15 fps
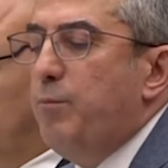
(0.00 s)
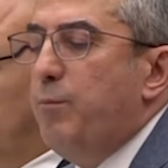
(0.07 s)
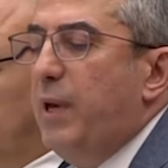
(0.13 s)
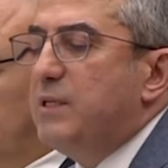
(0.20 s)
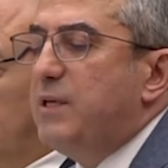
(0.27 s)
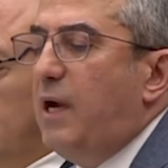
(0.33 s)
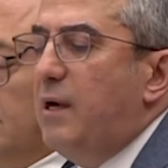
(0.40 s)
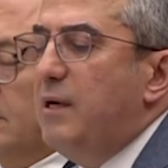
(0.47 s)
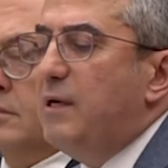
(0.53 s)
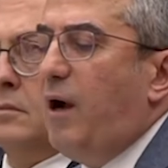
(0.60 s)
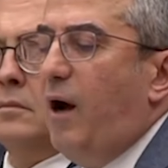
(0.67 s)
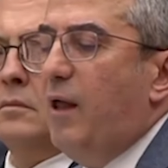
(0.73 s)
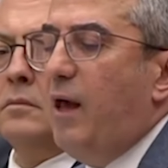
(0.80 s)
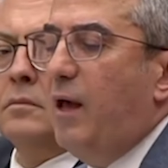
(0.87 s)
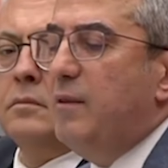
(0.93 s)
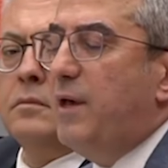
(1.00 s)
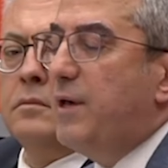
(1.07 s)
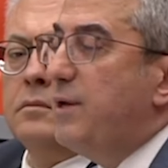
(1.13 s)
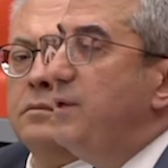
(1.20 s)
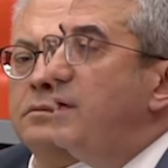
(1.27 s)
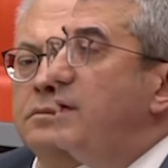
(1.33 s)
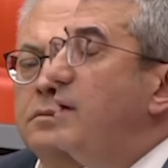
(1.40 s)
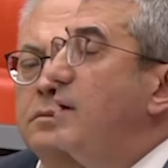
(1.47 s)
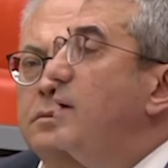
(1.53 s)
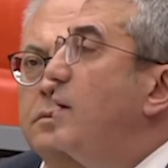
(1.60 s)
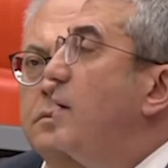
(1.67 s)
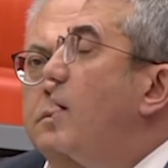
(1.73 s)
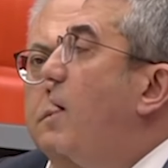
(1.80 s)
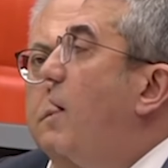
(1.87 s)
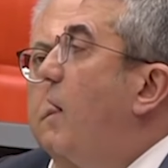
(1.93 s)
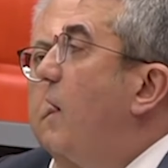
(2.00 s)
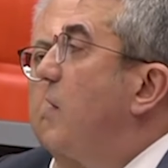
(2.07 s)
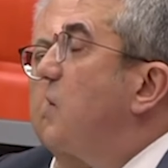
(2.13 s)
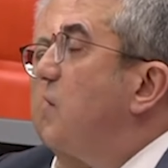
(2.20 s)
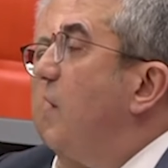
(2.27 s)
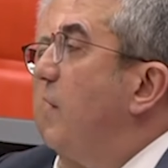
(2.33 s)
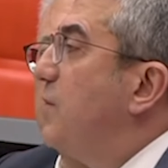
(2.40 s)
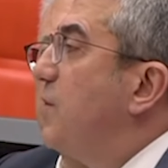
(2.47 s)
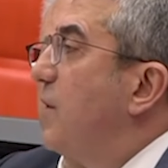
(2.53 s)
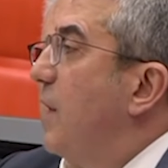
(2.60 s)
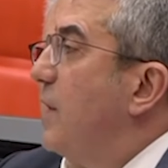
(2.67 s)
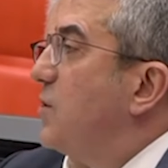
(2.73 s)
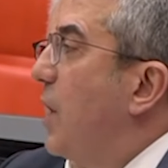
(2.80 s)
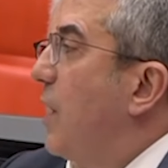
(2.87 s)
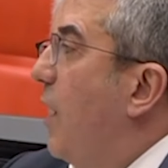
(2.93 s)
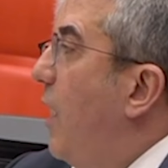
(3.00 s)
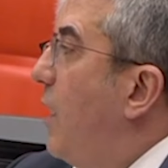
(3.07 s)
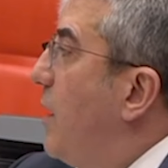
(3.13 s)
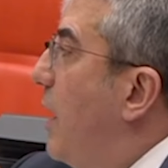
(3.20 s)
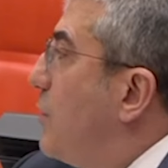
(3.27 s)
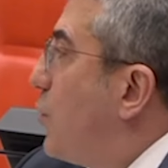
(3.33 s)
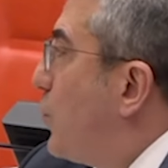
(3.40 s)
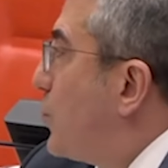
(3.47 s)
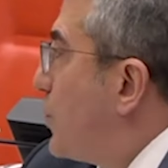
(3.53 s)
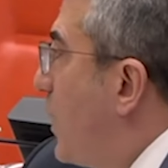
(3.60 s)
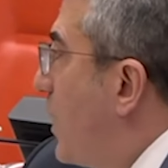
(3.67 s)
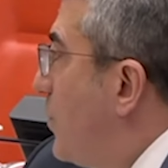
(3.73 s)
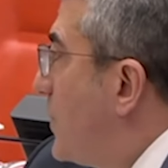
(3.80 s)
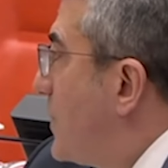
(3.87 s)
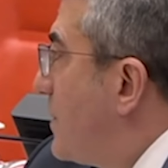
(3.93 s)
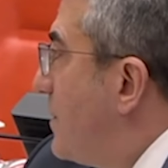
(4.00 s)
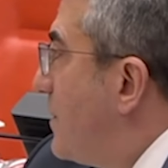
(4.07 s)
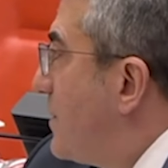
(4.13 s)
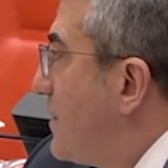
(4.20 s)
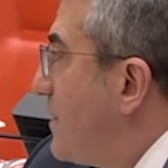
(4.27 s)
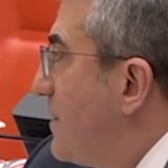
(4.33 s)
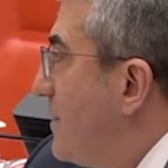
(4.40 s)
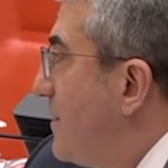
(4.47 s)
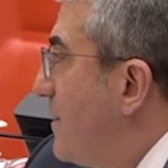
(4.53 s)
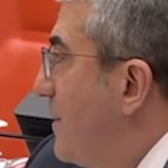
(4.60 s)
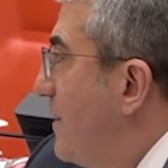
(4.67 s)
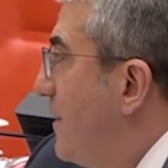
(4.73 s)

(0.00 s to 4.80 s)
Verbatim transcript: mezarlık alanlarını ağaçlandırılacak alan göstermişsiniz.